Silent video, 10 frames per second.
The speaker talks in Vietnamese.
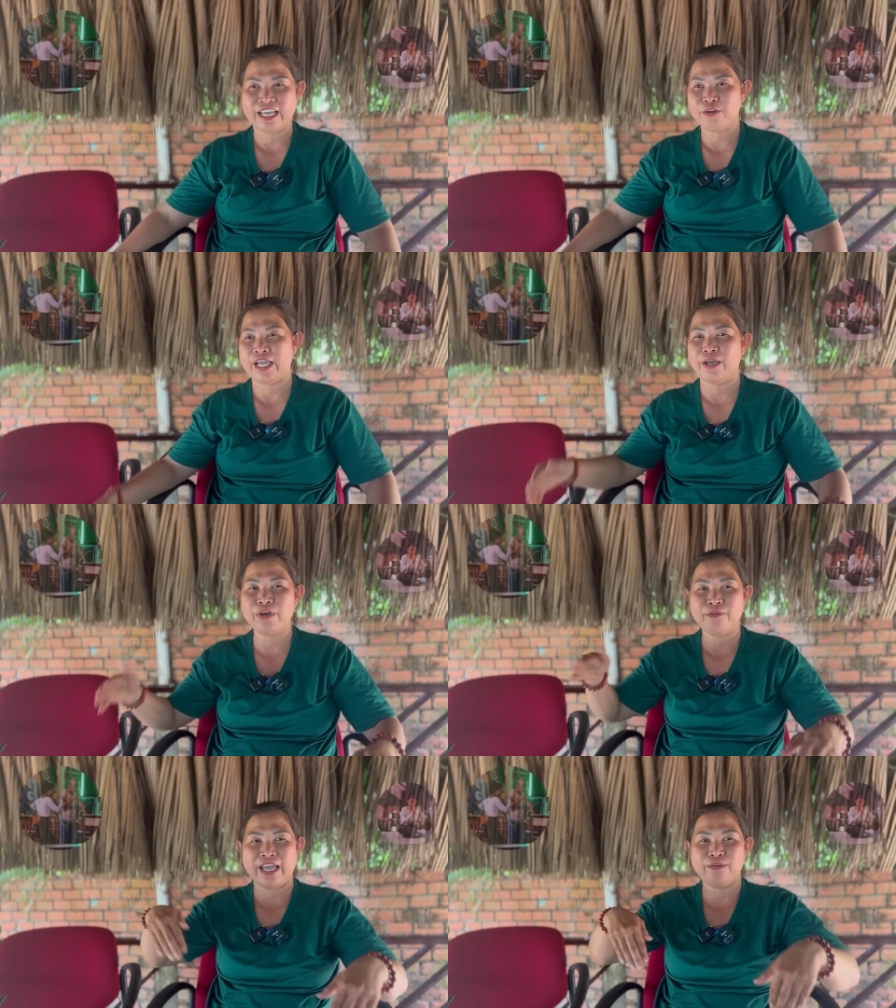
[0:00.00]
ẻo ẻo
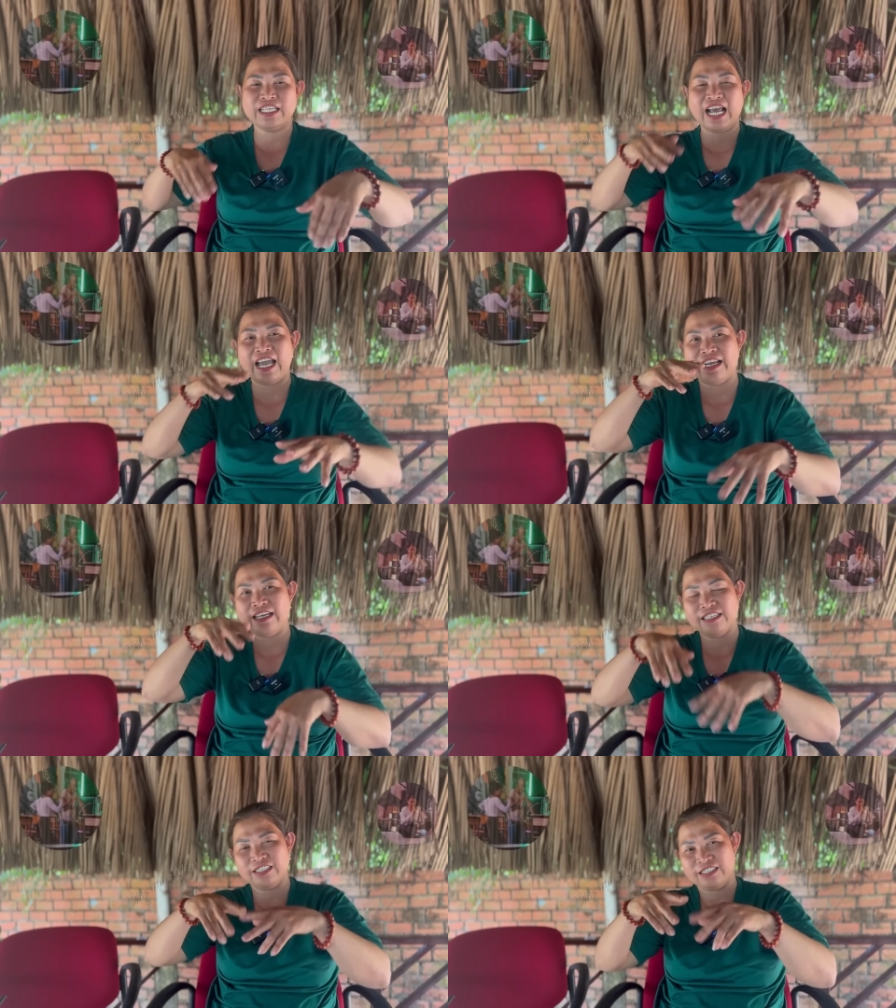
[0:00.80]
ẻo ẻo cái tay đó
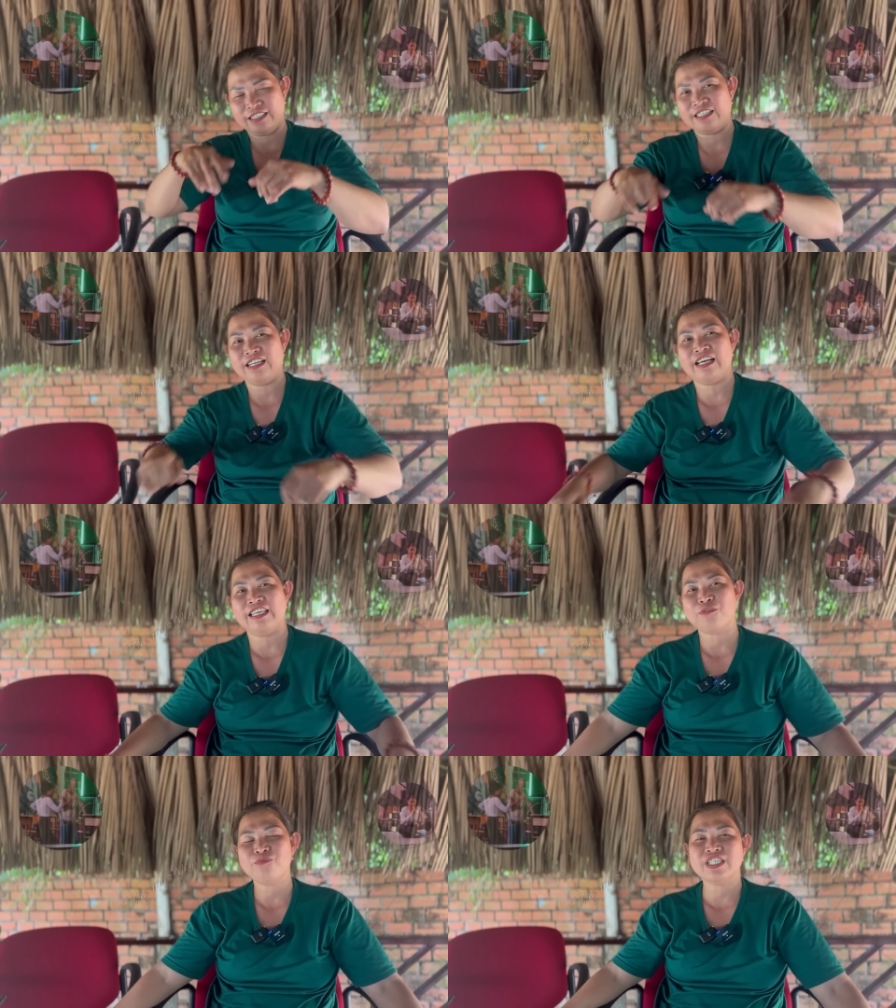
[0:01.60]
là
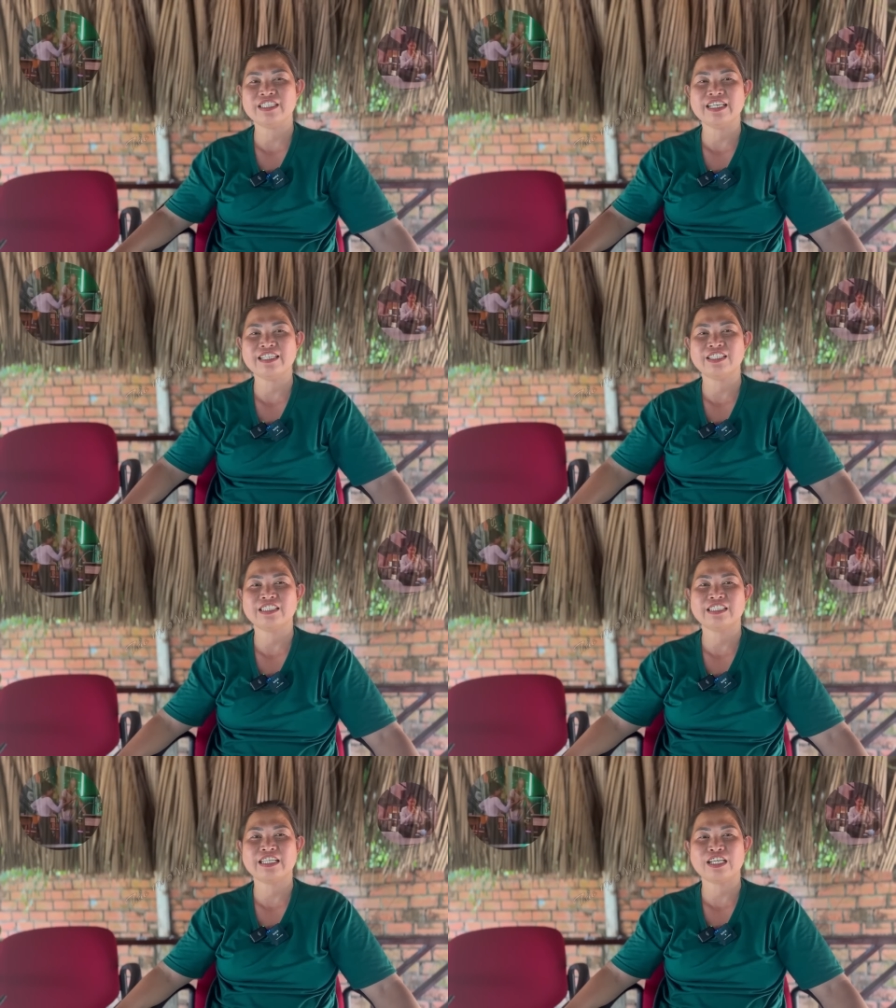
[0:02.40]
giống như cái
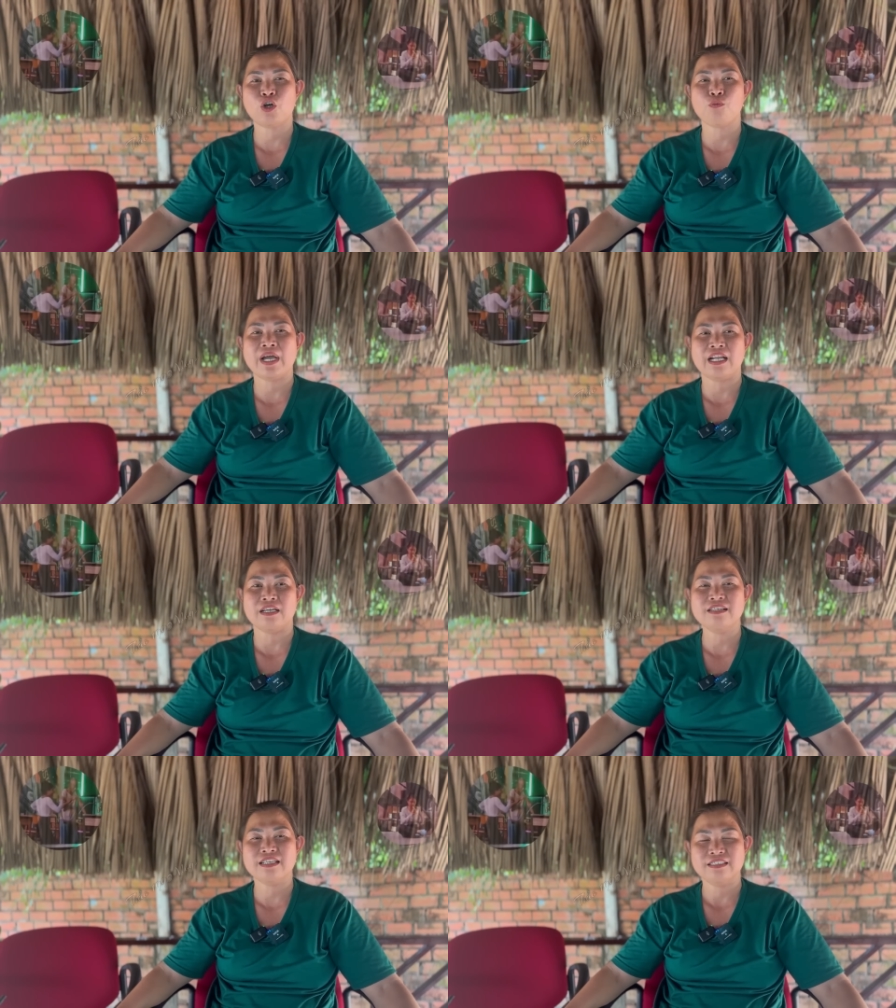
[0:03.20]
cái cô ma
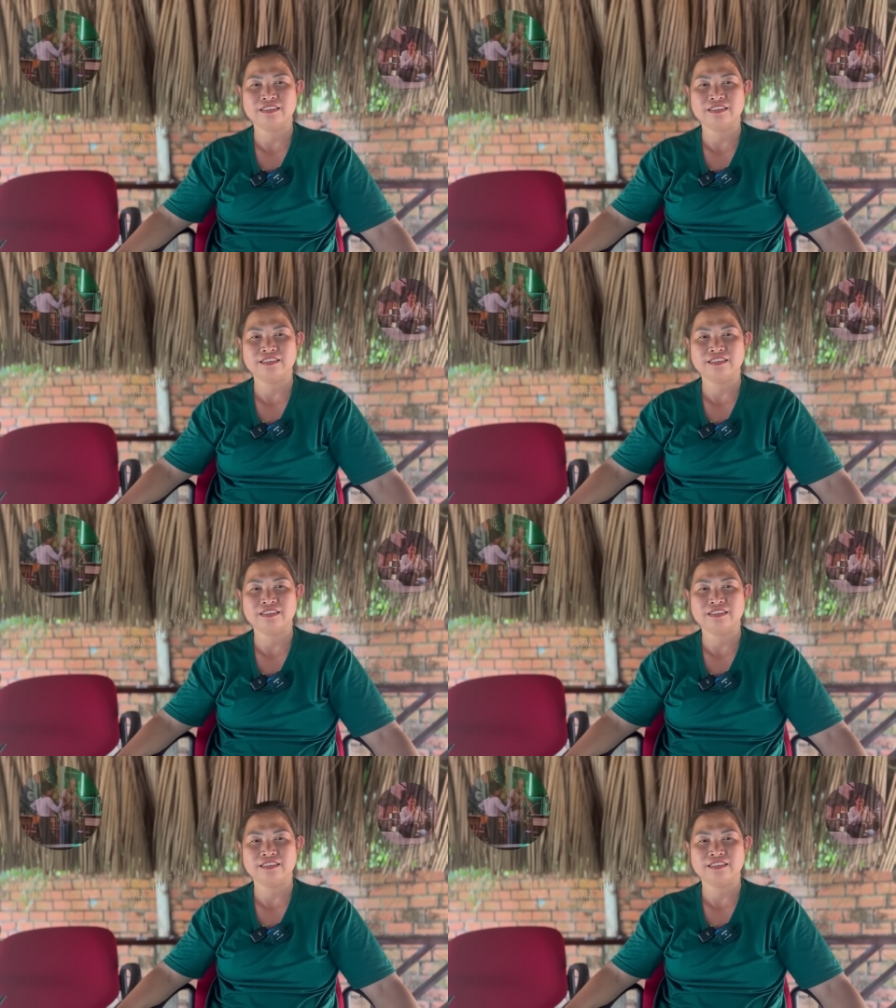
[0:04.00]
nữ đó